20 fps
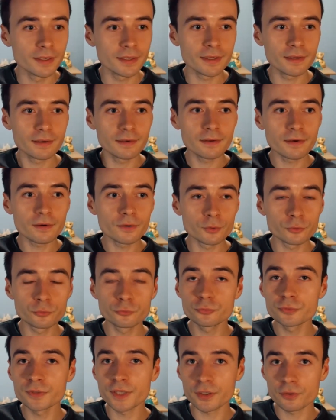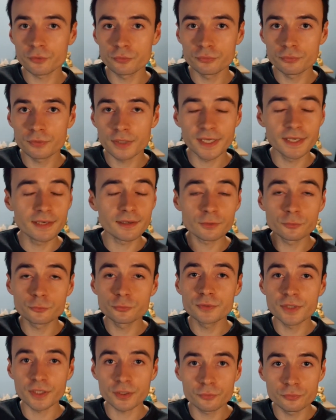Et là, tout d'un coup, et là,
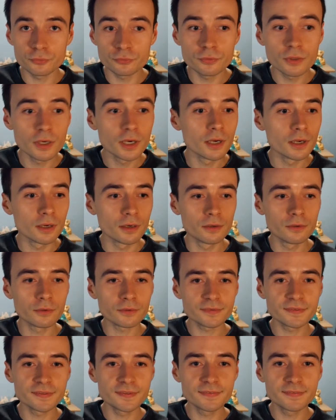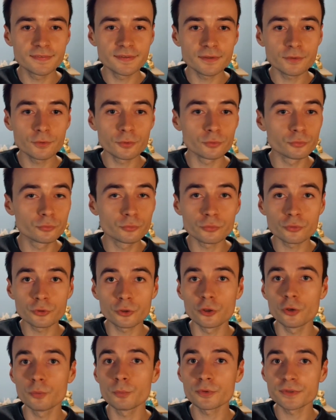tout d'un coup, l'entité dont
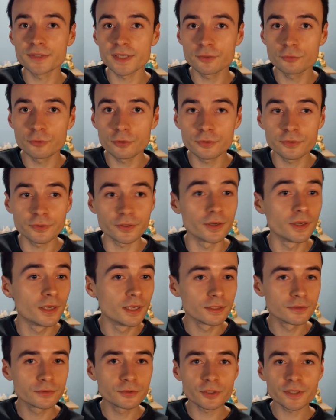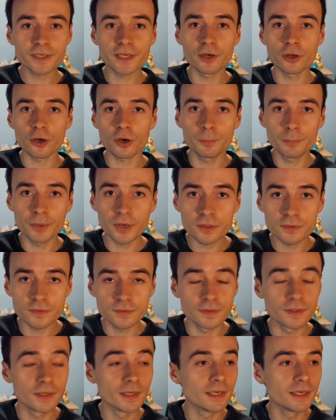le monde adulte toque à leur
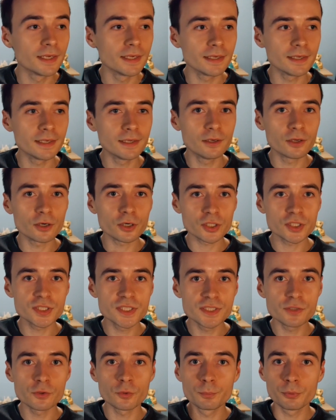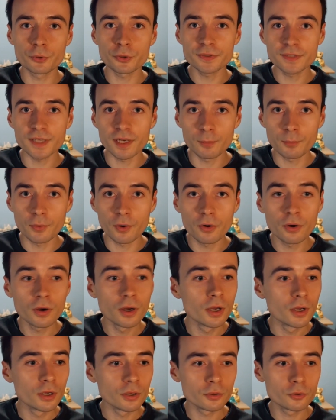porte et leur dit euh, brutalement
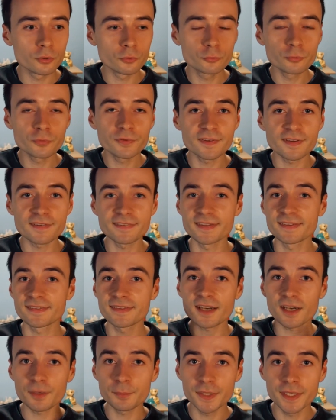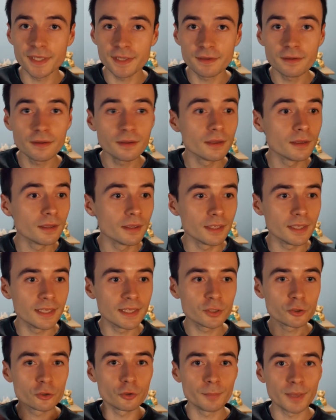que tout ça s'est terminé
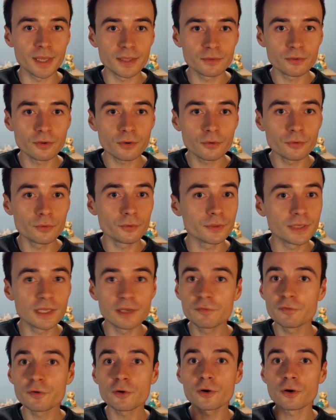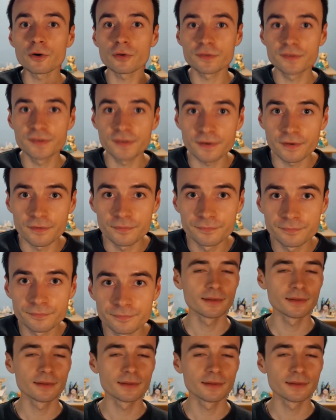et que maintenant euh, il faut grandir.